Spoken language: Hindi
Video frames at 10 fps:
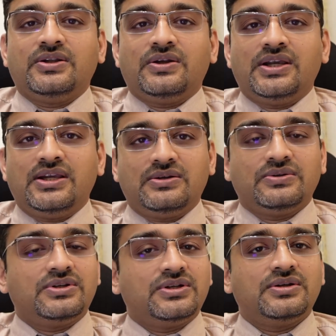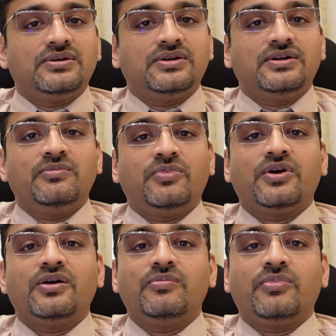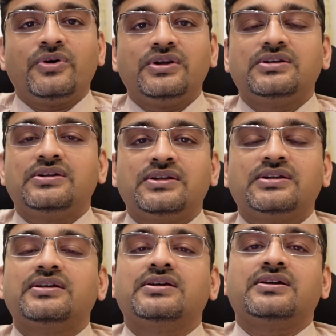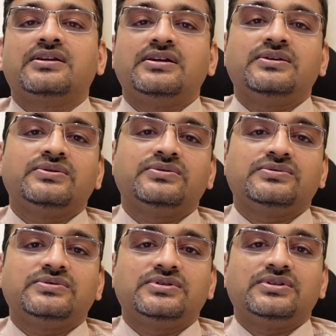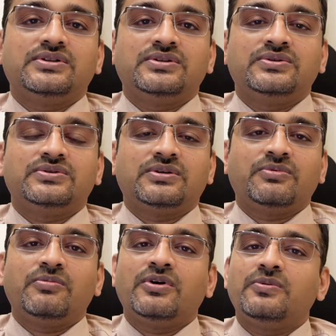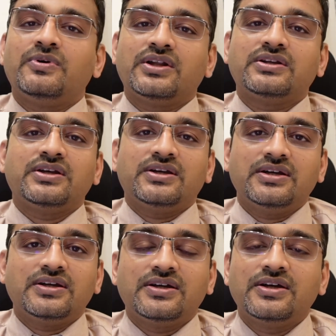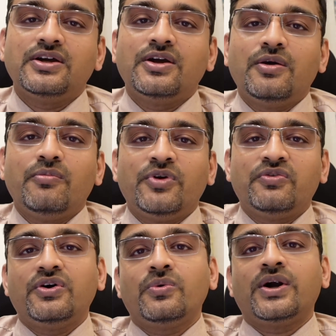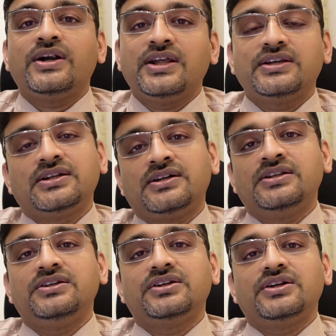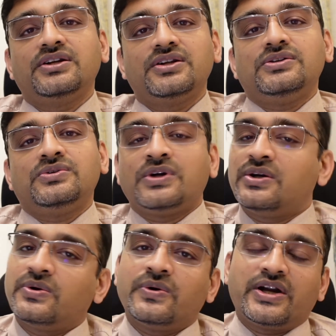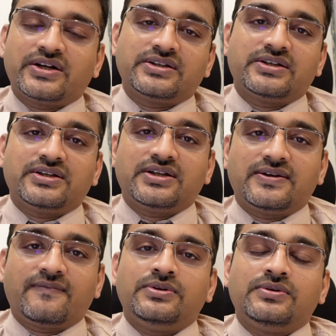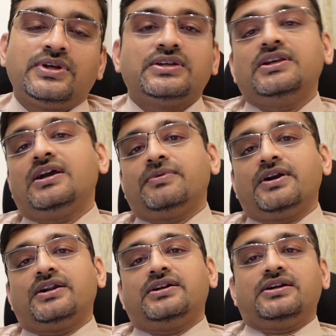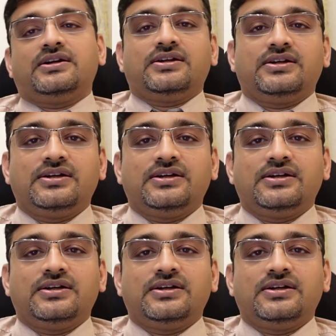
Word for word: आइए हाँ, कुछ इंपॉर्टेंट पॉइंट्स डिस्कस करते हैं जो जो सबको मालूम होना चाहिए बिफोर वन टेक्स अ डिसीजन टू अंडरगो गैट्रैक सर्जरी तो जैसे ही आपका कैटरेक्ट